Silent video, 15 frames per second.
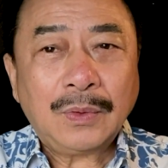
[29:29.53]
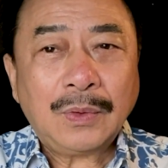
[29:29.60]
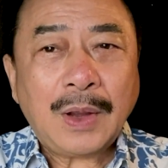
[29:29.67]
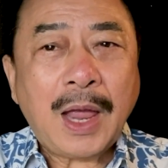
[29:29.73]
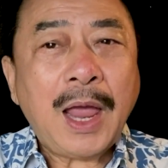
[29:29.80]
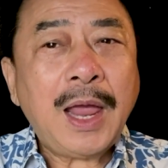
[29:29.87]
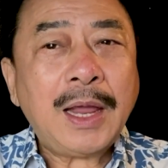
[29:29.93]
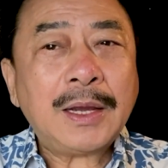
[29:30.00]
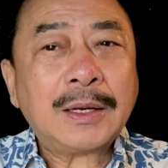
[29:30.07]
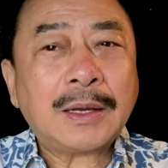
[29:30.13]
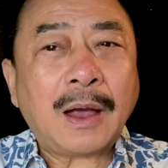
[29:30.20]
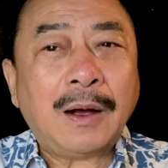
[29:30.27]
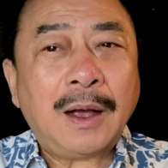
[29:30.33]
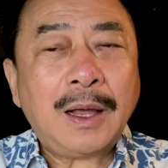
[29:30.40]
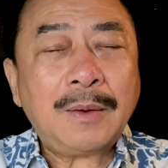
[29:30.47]
Ê
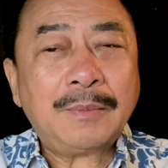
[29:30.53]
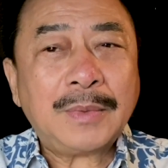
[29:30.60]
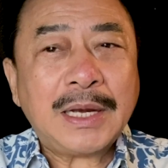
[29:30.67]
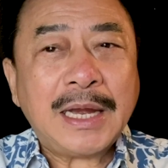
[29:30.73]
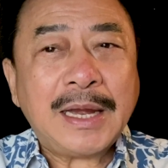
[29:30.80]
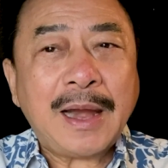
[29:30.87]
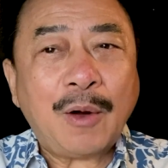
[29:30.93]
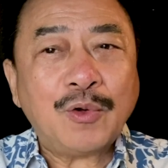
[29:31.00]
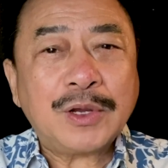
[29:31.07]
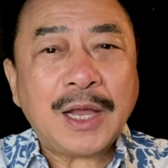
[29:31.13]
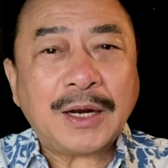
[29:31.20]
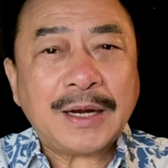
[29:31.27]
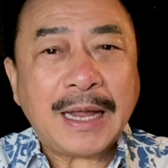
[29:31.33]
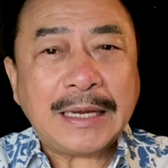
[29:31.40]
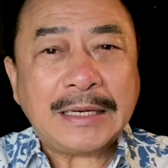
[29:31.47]
nhỏ mày đi đâu giờ
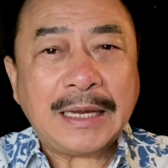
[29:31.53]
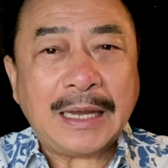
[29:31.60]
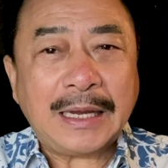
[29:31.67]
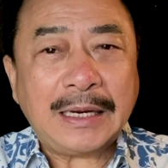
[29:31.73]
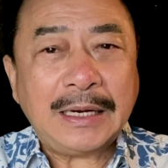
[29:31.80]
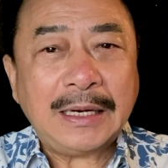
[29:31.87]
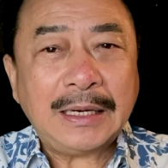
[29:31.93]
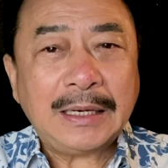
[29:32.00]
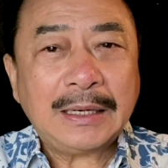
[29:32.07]
này vậy?